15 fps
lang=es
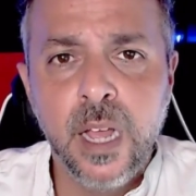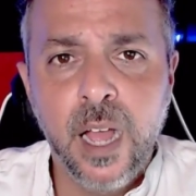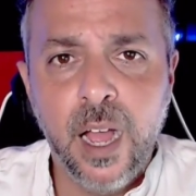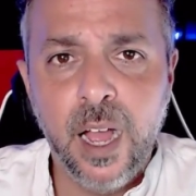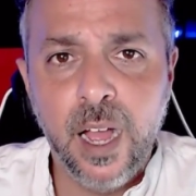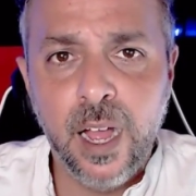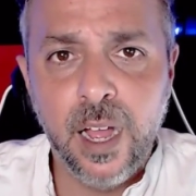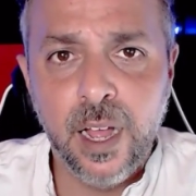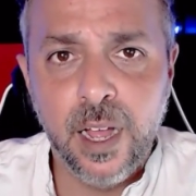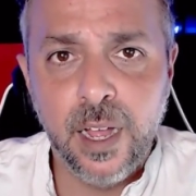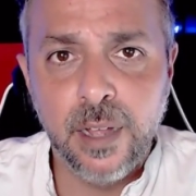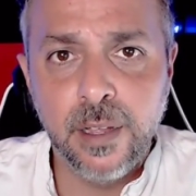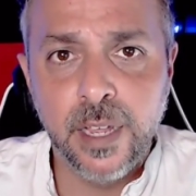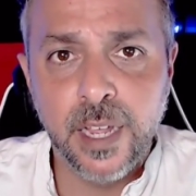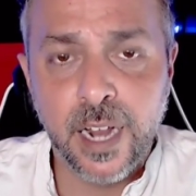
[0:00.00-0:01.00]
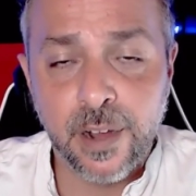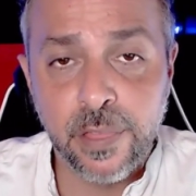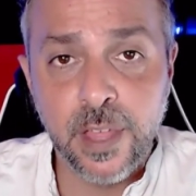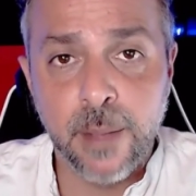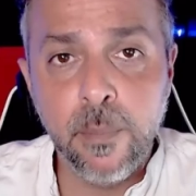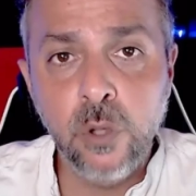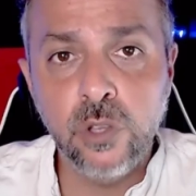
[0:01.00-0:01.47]
a eh,
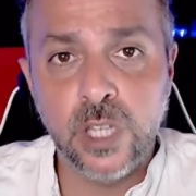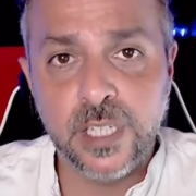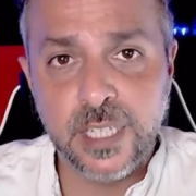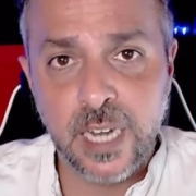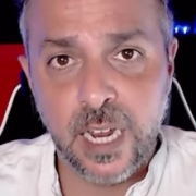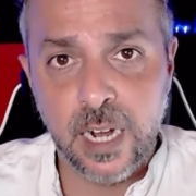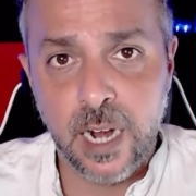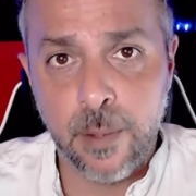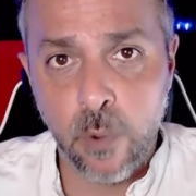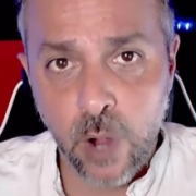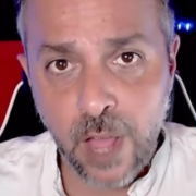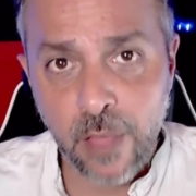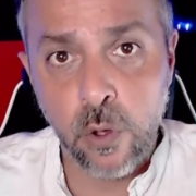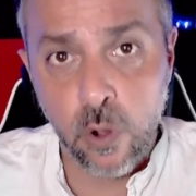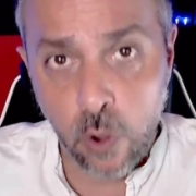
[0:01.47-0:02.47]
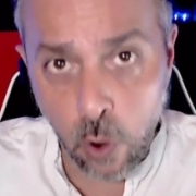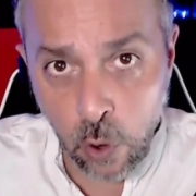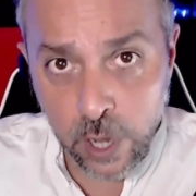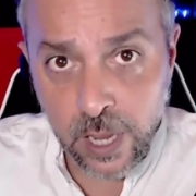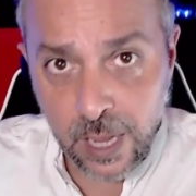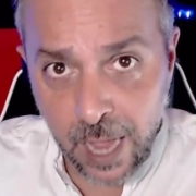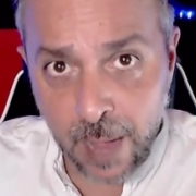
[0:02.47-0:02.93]
García Montes, al abogado
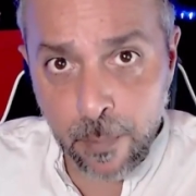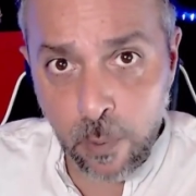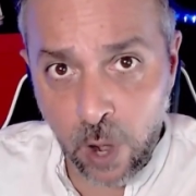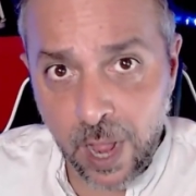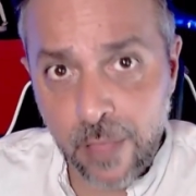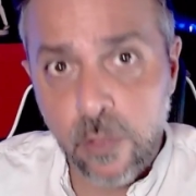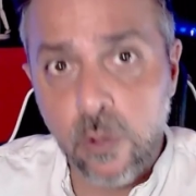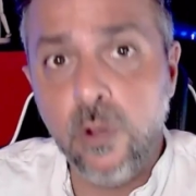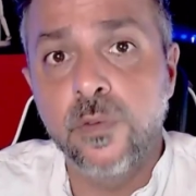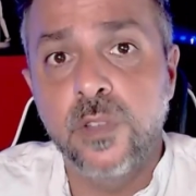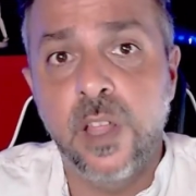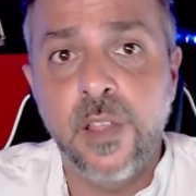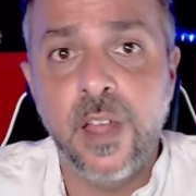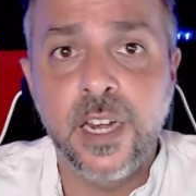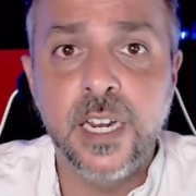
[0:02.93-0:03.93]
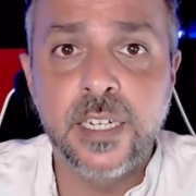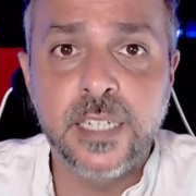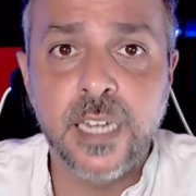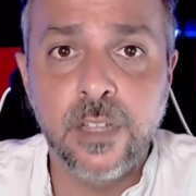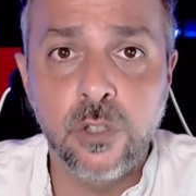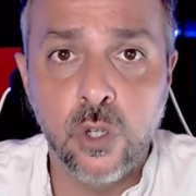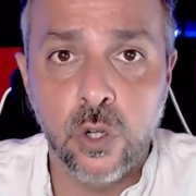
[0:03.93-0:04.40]
hoy abogado de Daniel
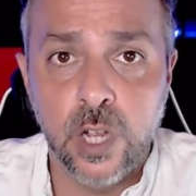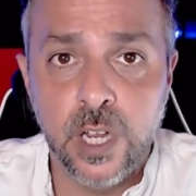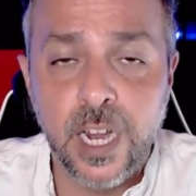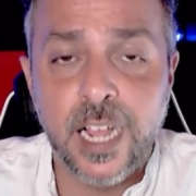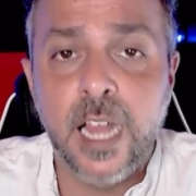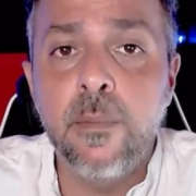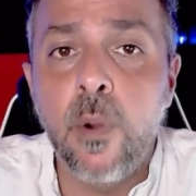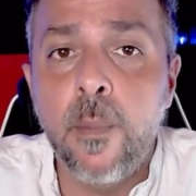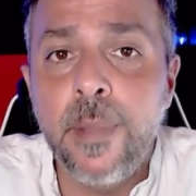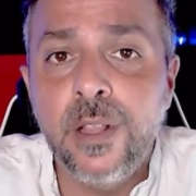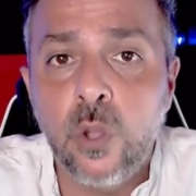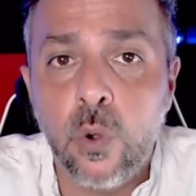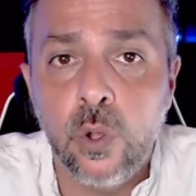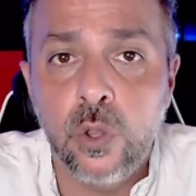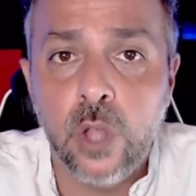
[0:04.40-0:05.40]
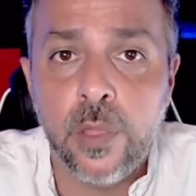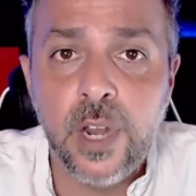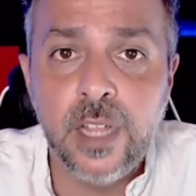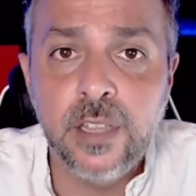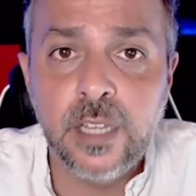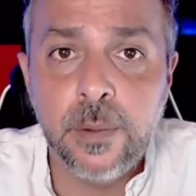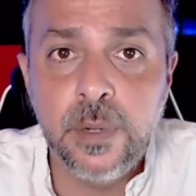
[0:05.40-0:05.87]
Sancho. En aquel momento, cuando hace
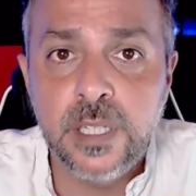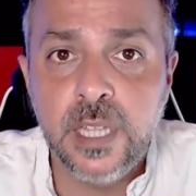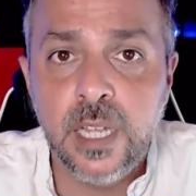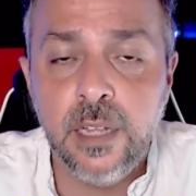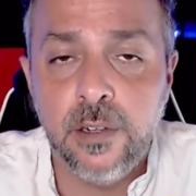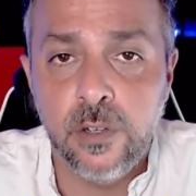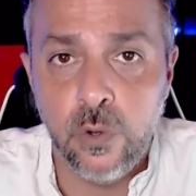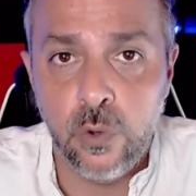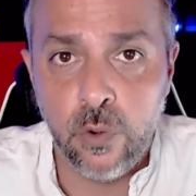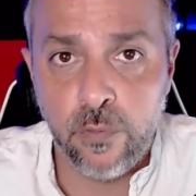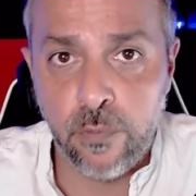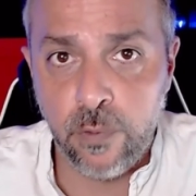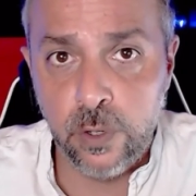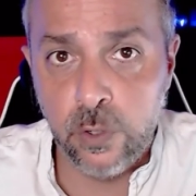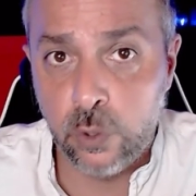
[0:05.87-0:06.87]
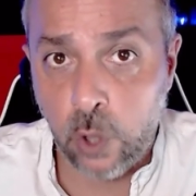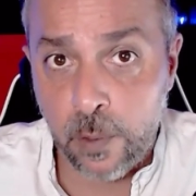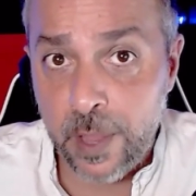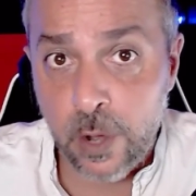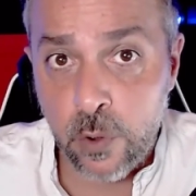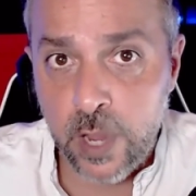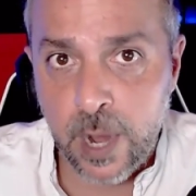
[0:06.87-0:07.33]
la entrevista, no,
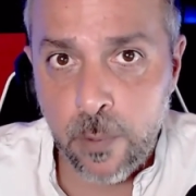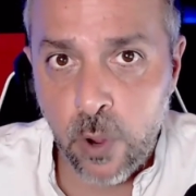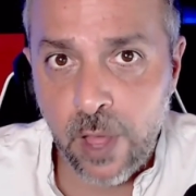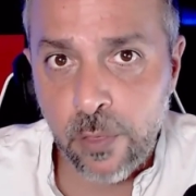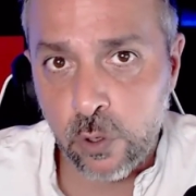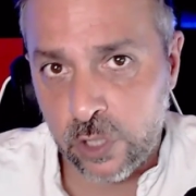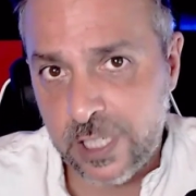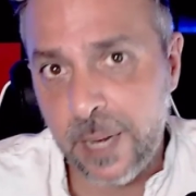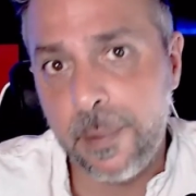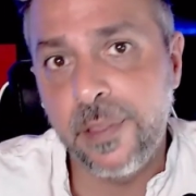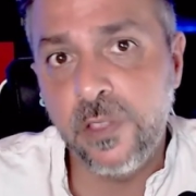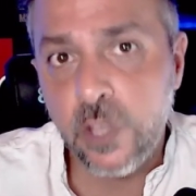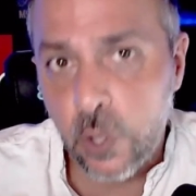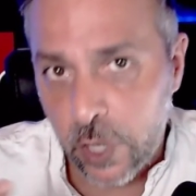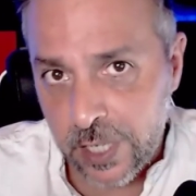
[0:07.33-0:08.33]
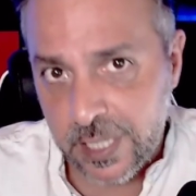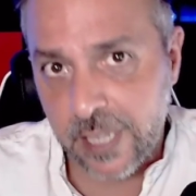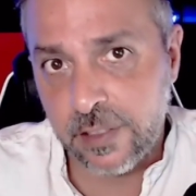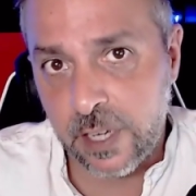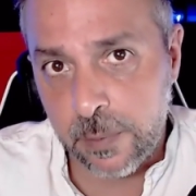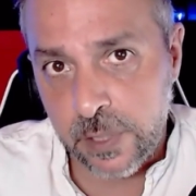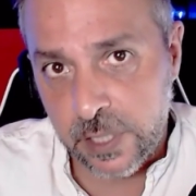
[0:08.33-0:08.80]
todavía no era abogado, se vendió en esa
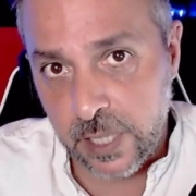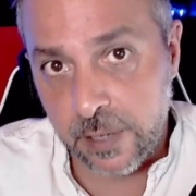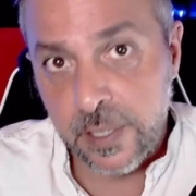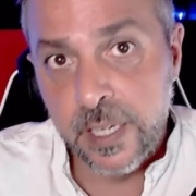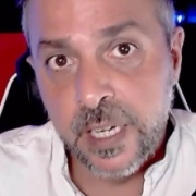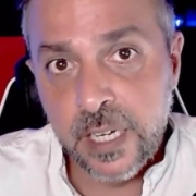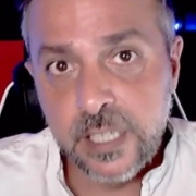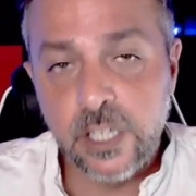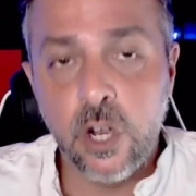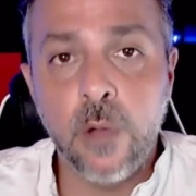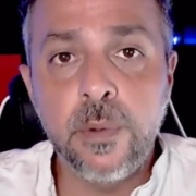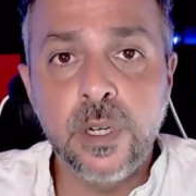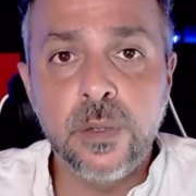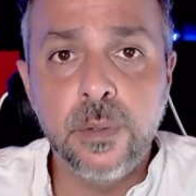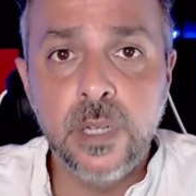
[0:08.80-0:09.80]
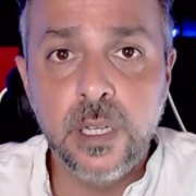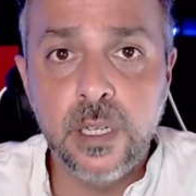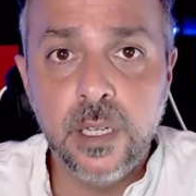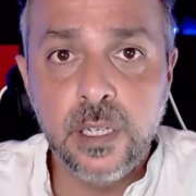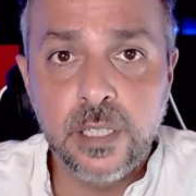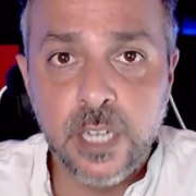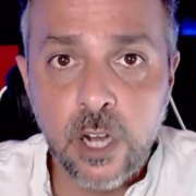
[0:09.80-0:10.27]
entrevista. Si no
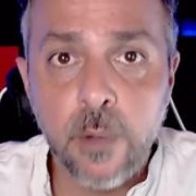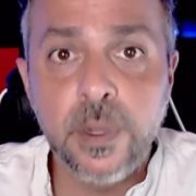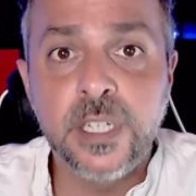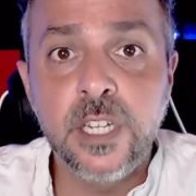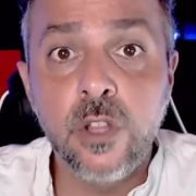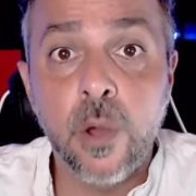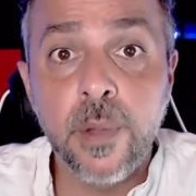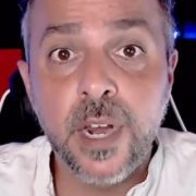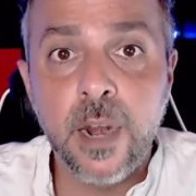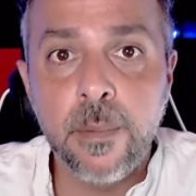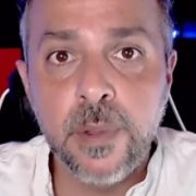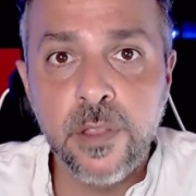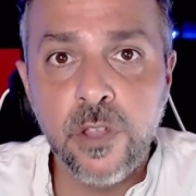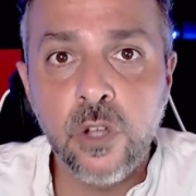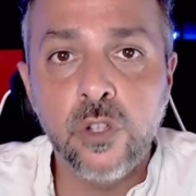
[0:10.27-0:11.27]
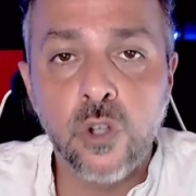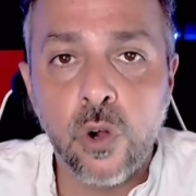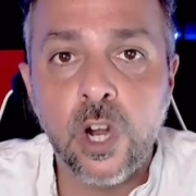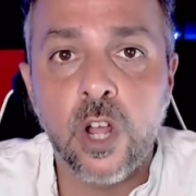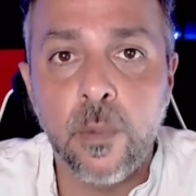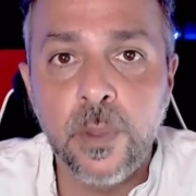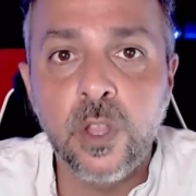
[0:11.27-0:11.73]
habéis, si no habéis ido a ver el vídeo, yo os
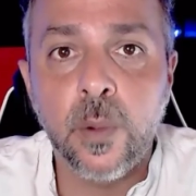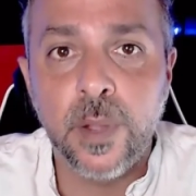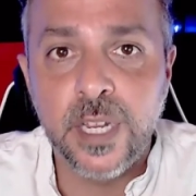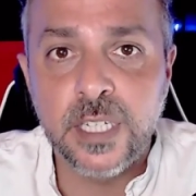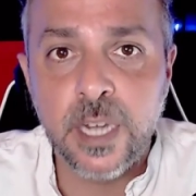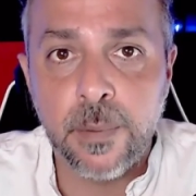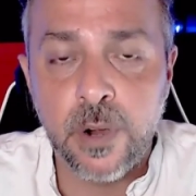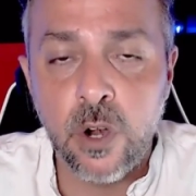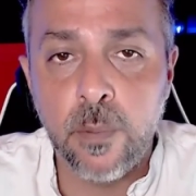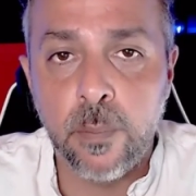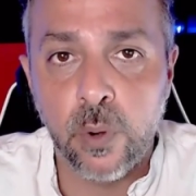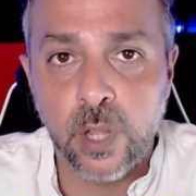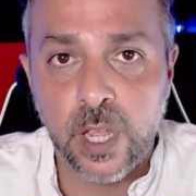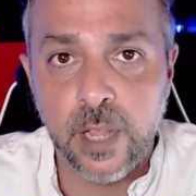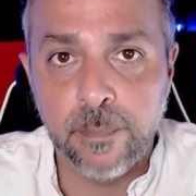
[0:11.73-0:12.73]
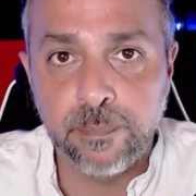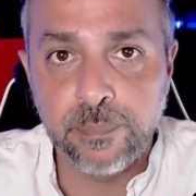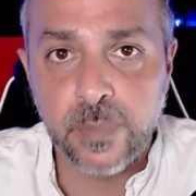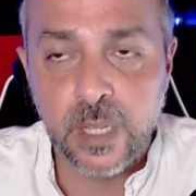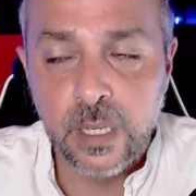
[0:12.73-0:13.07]
recomiendo que vayáis a verlo porque